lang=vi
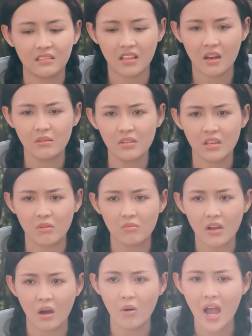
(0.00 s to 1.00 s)
sao gì
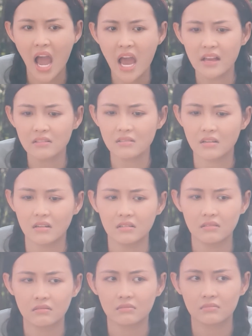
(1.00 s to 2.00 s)
cũng cậu hai á
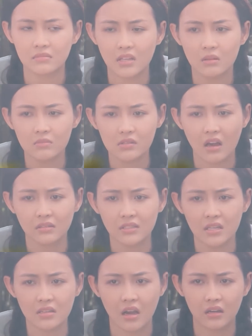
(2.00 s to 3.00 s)
anh sợ người
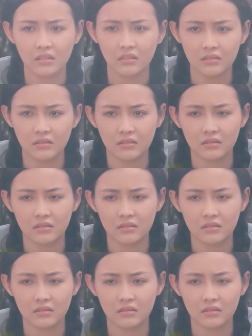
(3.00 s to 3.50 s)
ta giận á